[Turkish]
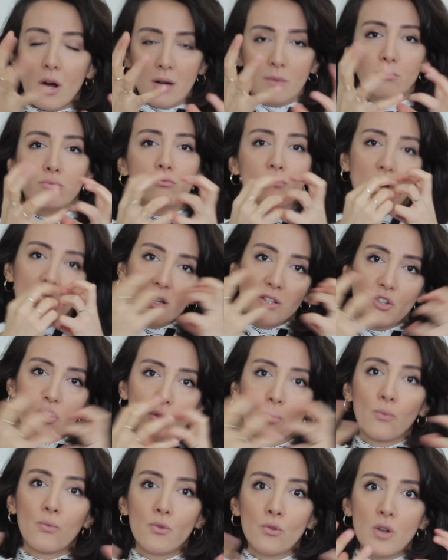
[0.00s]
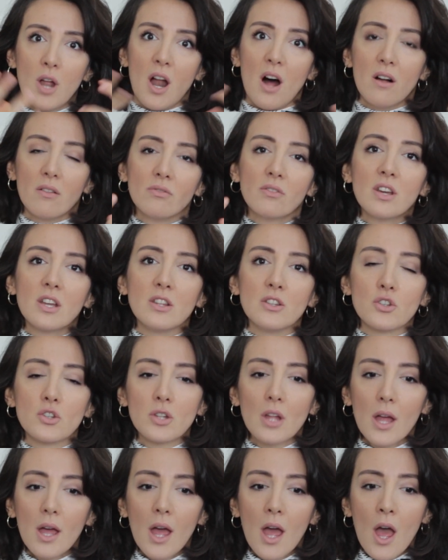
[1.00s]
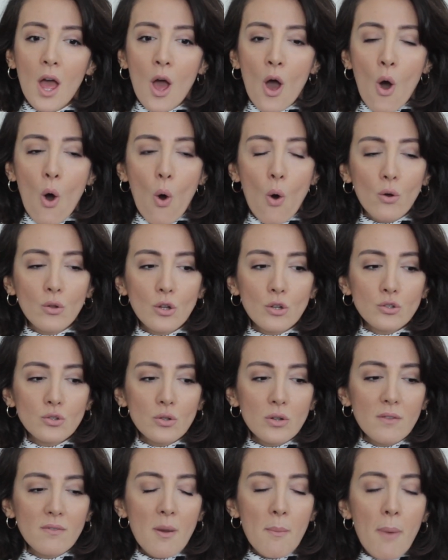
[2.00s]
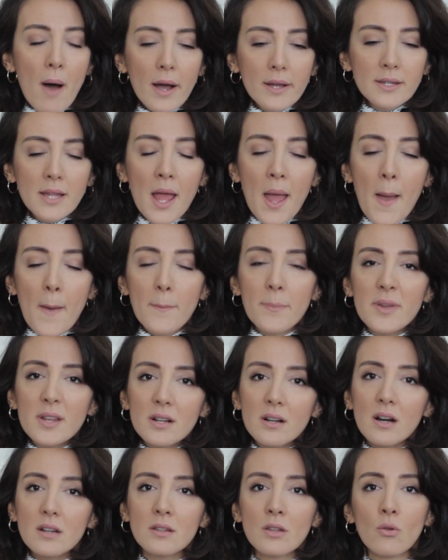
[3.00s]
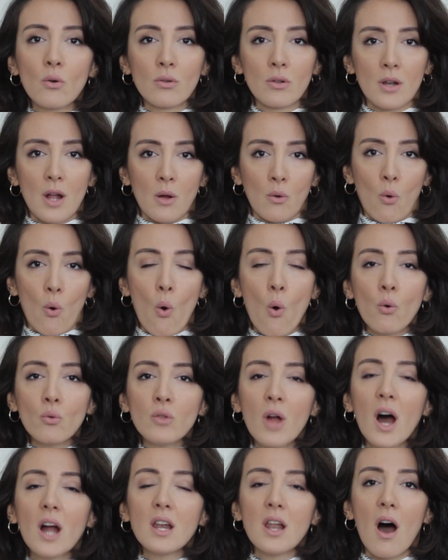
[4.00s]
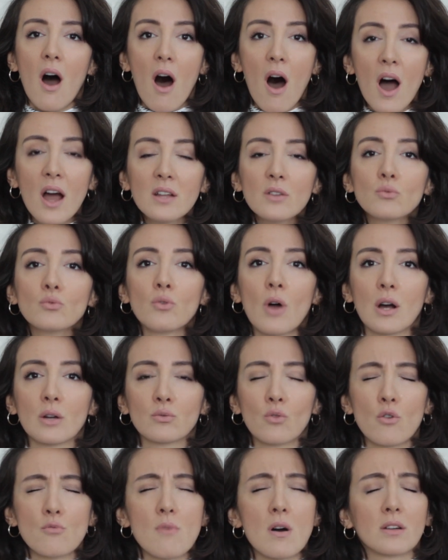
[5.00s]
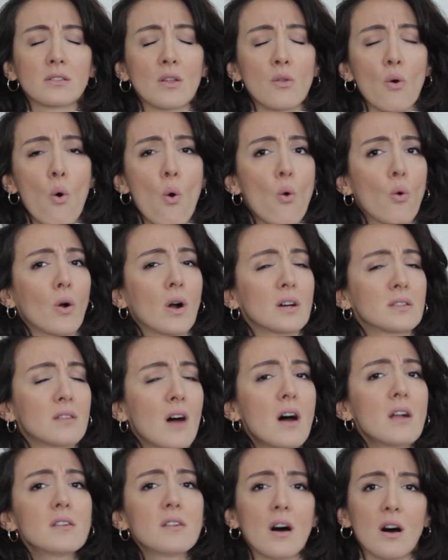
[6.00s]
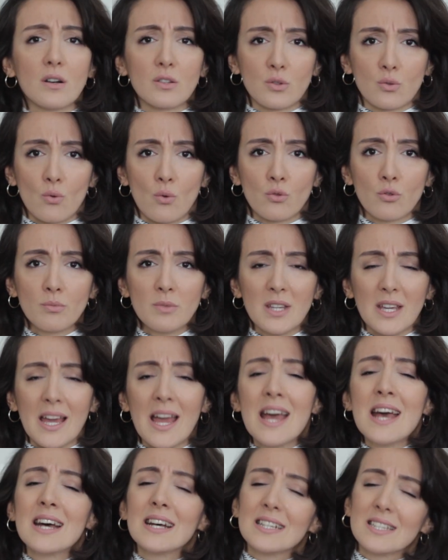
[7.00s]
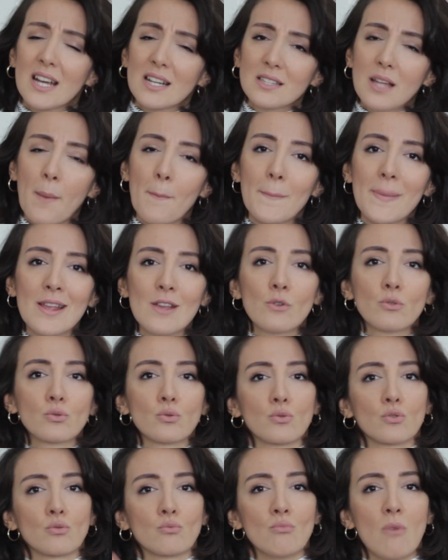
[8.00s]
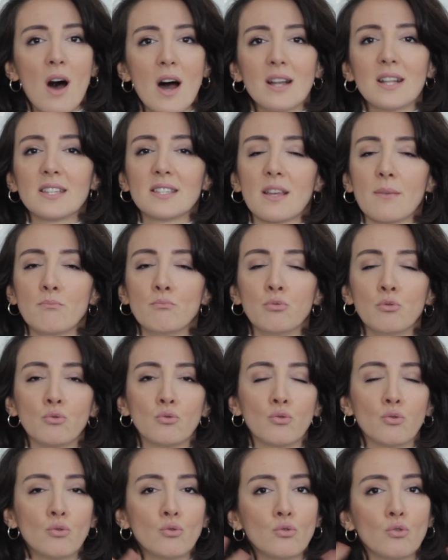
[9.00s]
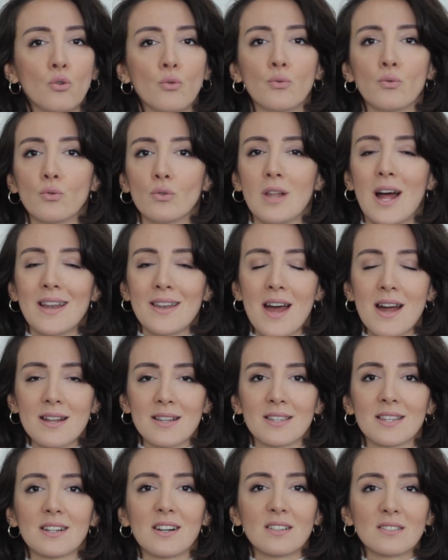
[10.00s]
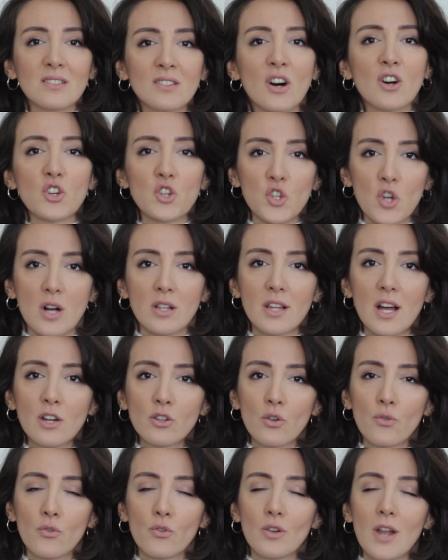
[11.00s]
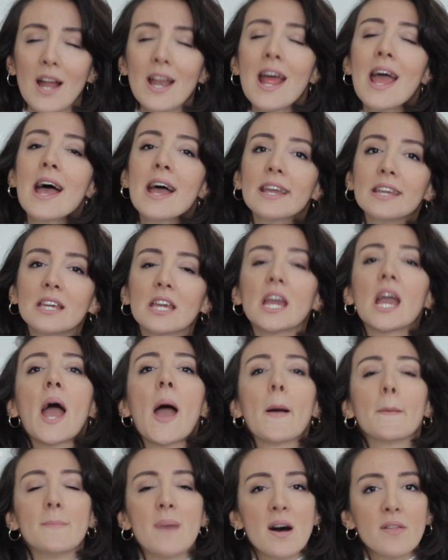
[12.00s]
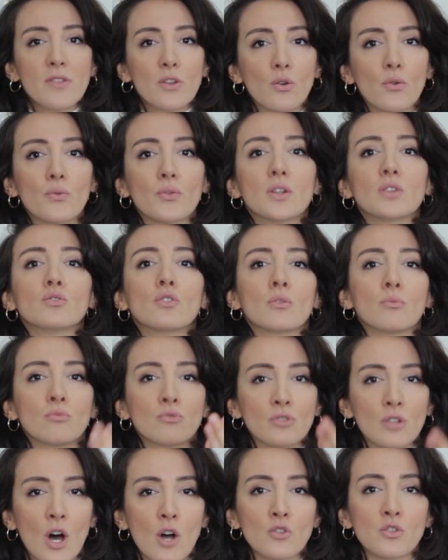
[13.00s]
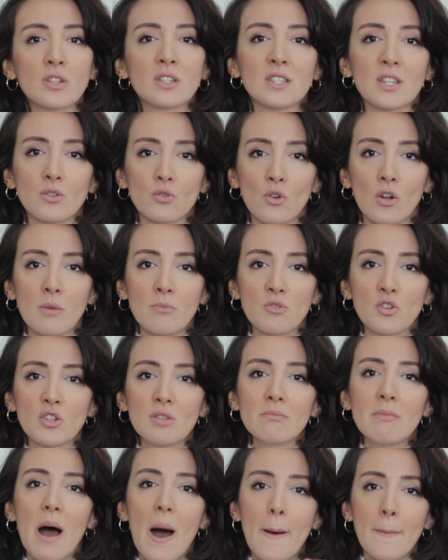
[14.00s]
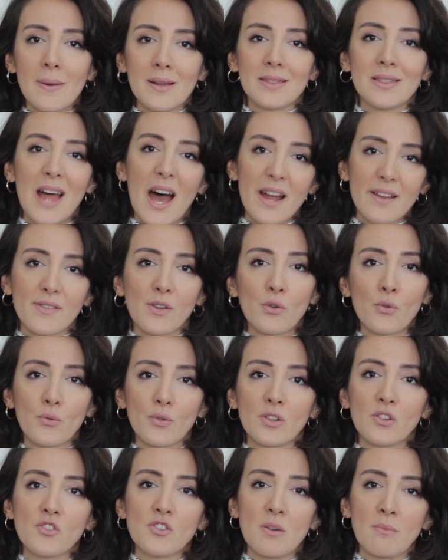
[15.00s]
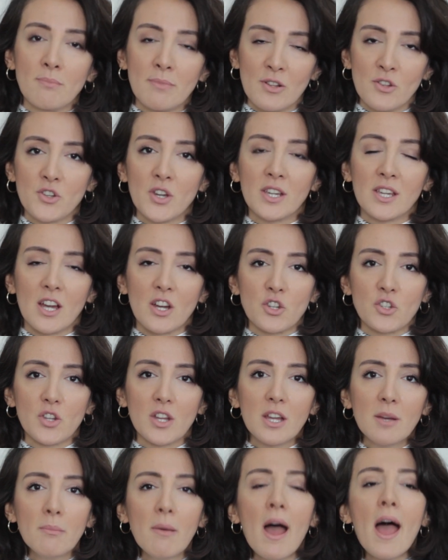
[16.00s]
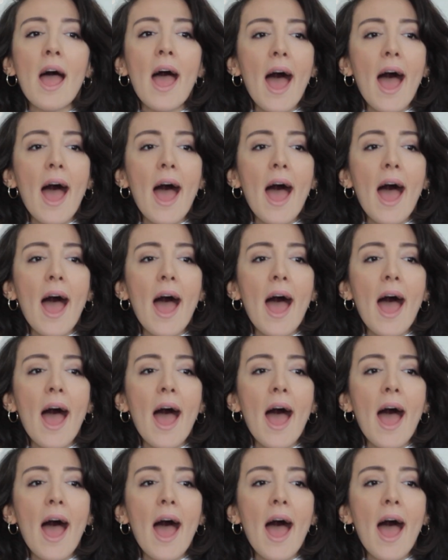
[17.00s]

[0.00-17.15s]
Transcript: Bunlar işte küfürler anlayın işte. Ondan sonra ve ben bir kadın olarak onlarla aynı durakta olmaktan o kadar rahatsız oldum ki zaten biliyorsunuz maalesef bütün küfürler neredeyse kadını aşağılayan küfürler ki ben de küfür ediyorum daha önce size söylemiştim ama nerede küfür edeceğimi bilecek yaştayım.